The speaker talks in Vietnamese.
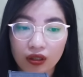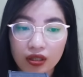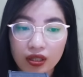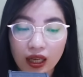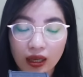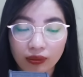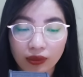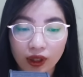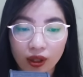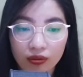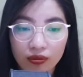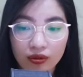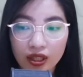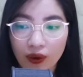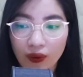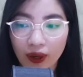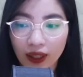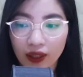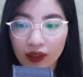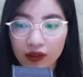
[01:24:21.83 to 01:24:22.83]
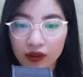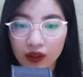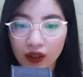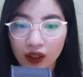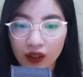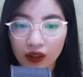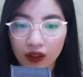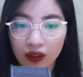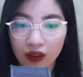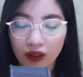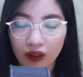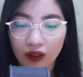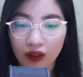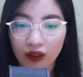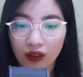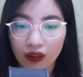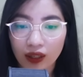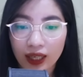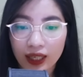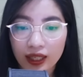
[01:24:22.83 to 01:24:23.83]
Giám đốc, sao anh lại ở đây?
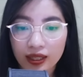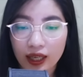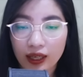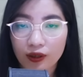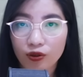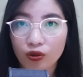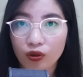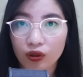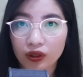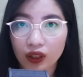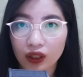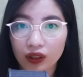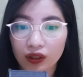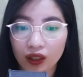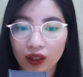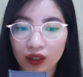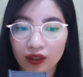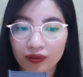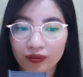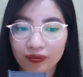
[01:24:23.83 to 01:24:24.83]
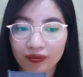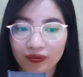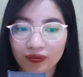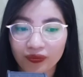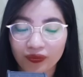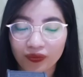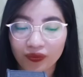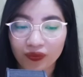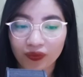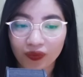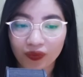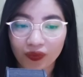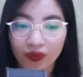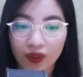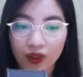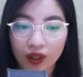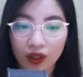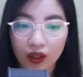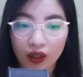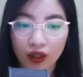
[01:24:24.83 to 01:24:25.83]
Anh rảnh rỗi thật đấy.
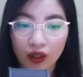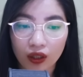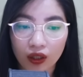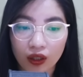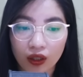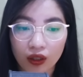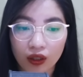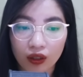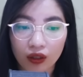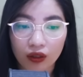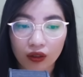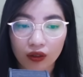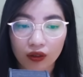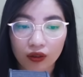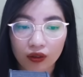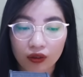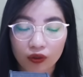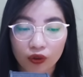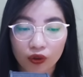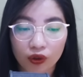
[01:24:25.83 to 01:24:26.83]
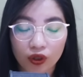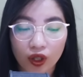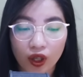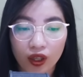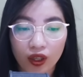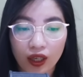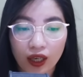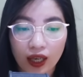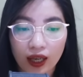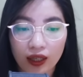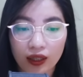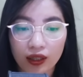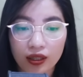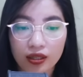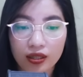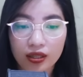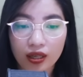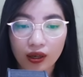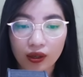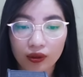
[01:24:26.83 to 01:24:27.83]
Thì tôi nói là
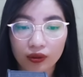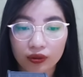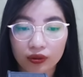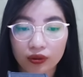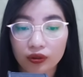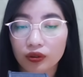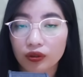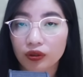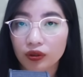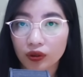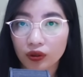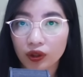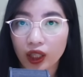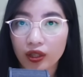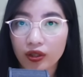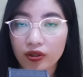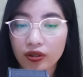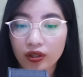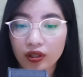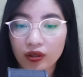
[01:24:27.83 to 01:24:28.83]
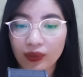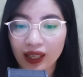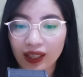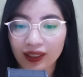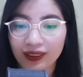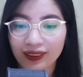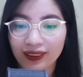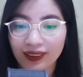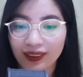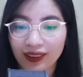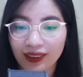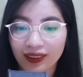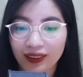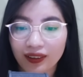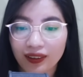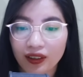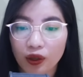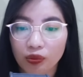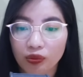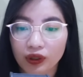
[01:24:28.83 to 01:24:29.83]
lần sau tôi đến chơi mà.
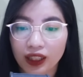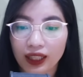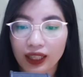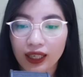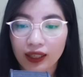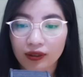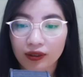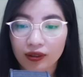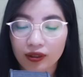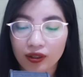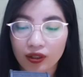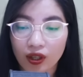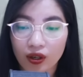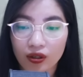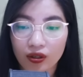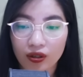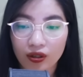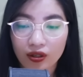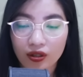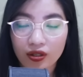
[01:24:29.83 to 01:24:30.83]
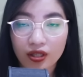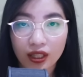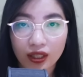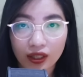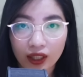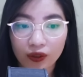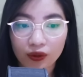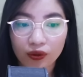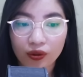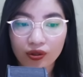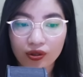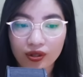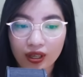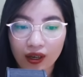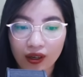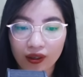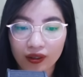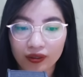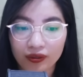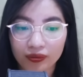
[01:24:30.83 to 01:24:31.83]
Không thấy hai đứa nhỏ rất thích tôi
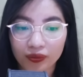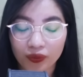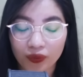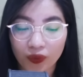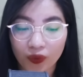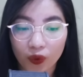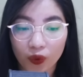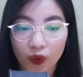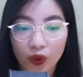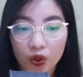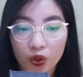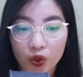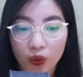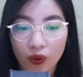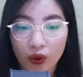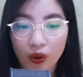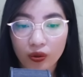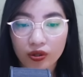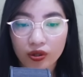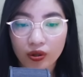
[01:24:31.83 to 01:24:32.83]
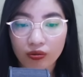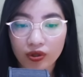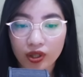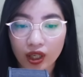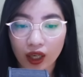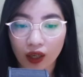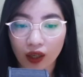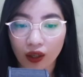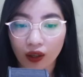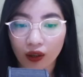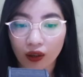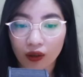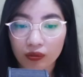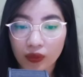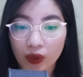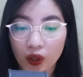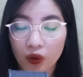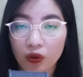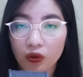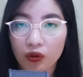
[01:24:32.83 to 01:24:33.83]
sao? Tôi giúp cô trông trẻ
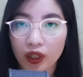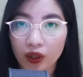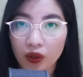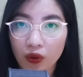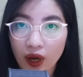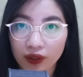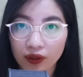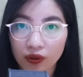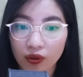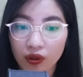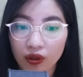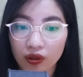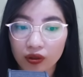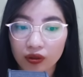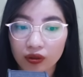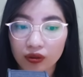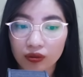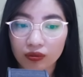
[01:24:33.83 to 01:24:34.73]
mà cô lại quát tôi.